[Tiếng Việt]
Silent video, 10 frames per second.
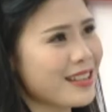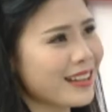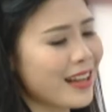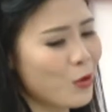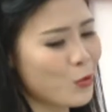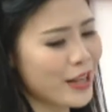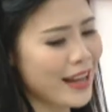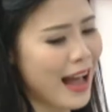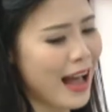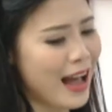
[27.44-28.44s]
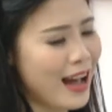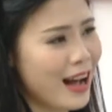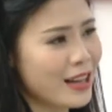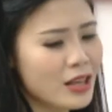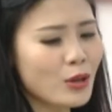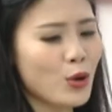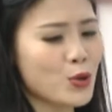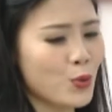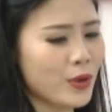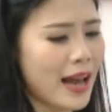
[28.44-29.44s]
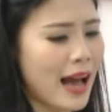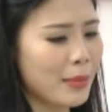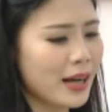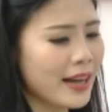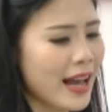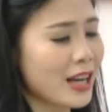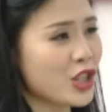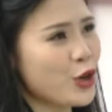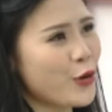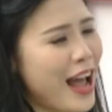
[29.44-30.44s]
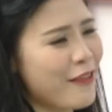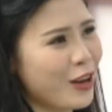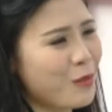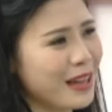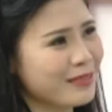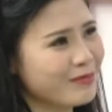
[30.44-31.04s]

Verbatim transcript: Catalonia trước đội chủ nhà mới lên hạng Girona, phải không ạ?